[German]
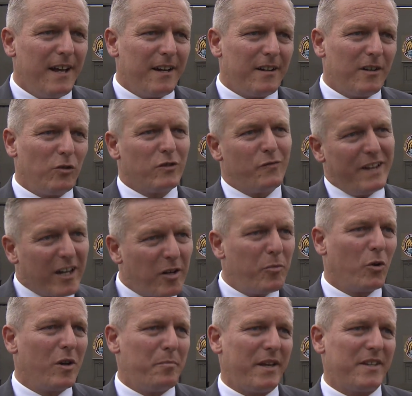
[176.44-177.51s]
äh, und
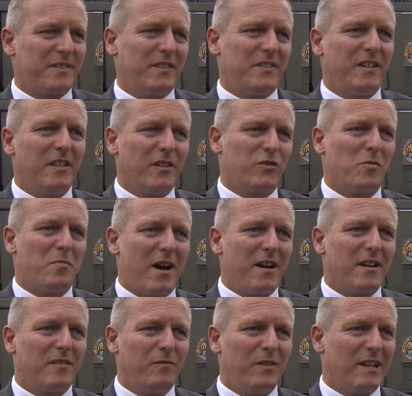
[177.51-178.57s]
Werbung im besten Sinne zu
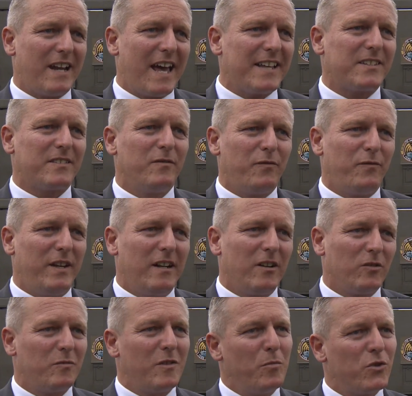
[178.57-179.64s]
machen. Wir leisten viel
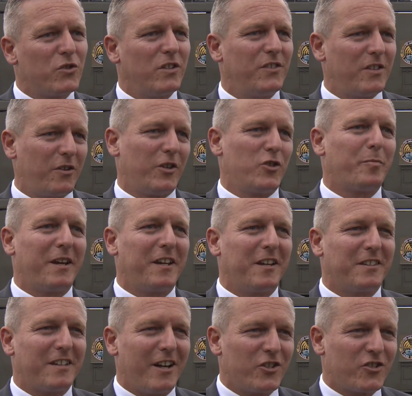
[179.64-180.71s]
und wir müssen es auch
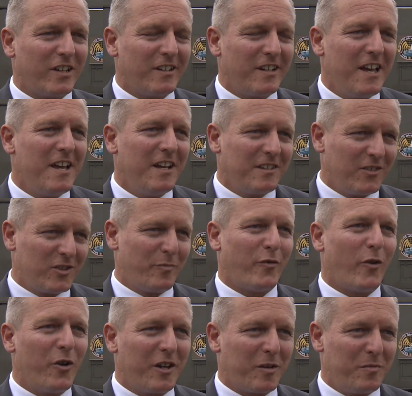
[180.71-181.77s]
entsprechend darstellen. Deshalb
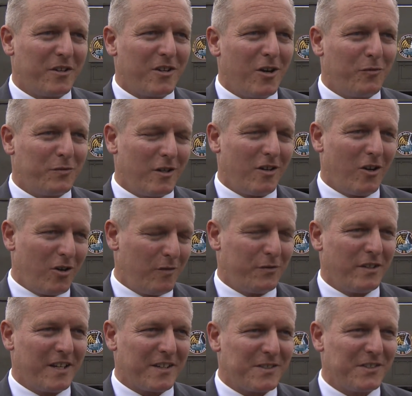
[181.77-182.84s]
freue ich mich auch auf
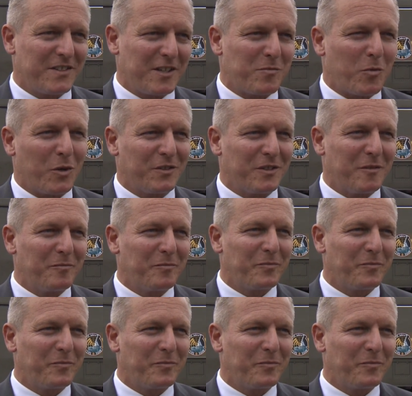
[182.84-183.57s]
die nächsten sechs Monate.